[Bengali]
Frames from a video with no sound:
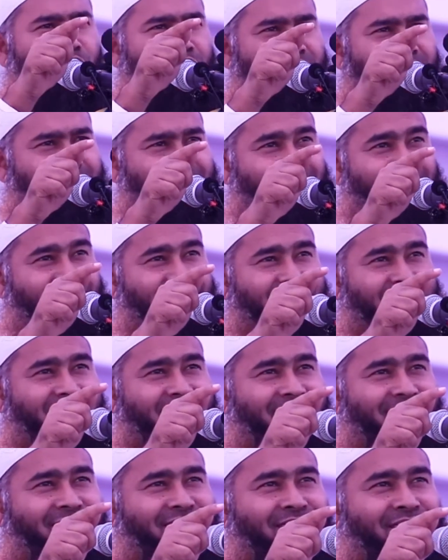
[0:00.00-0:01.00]
করে দিয়েছে
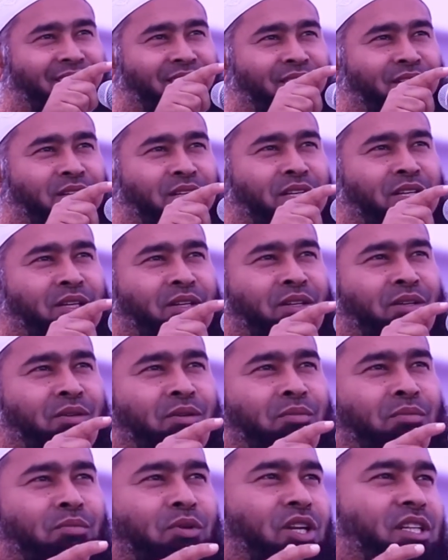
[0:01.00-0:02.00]

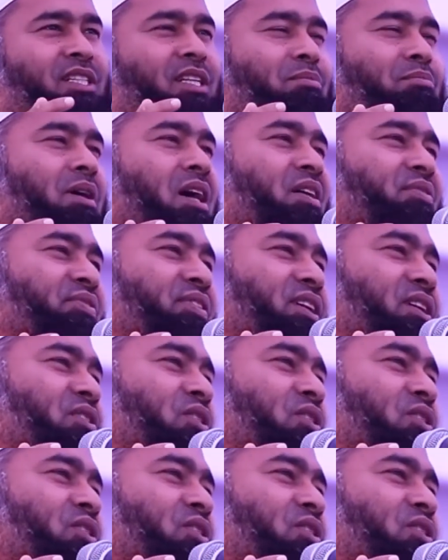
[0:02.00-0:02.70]
বলছে মাফি